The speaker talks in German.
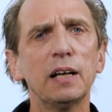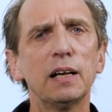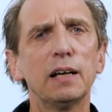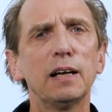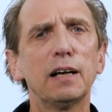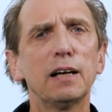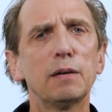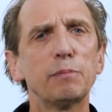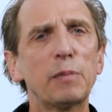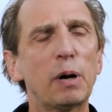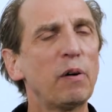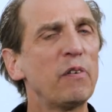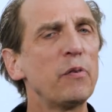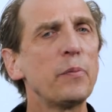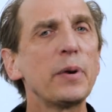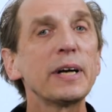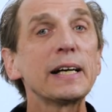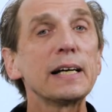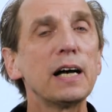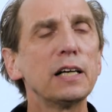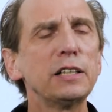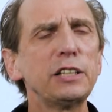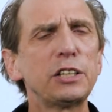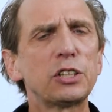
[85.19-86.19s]
Ähm, aber wenn man
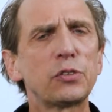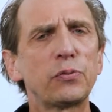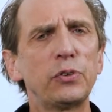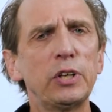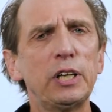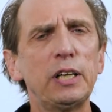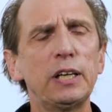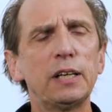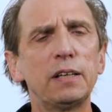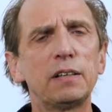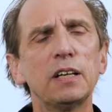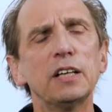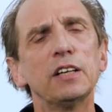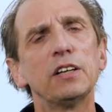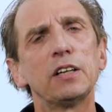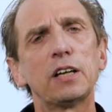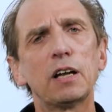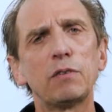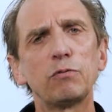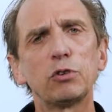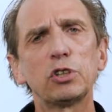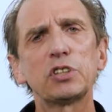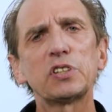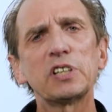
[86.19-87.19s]
gar nichts findet,
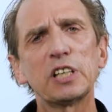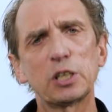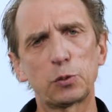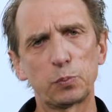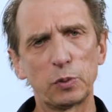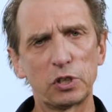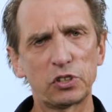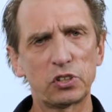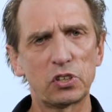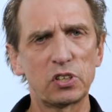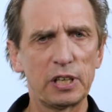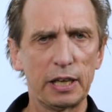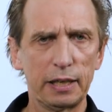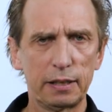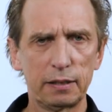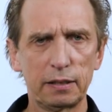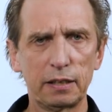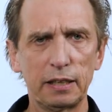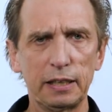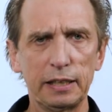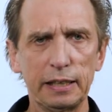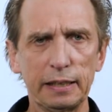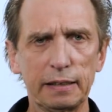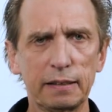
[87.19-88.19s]
dann wird es erstmal zur Seite
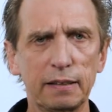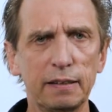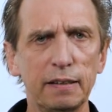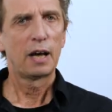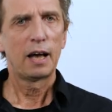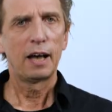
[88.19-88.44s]
gelegt.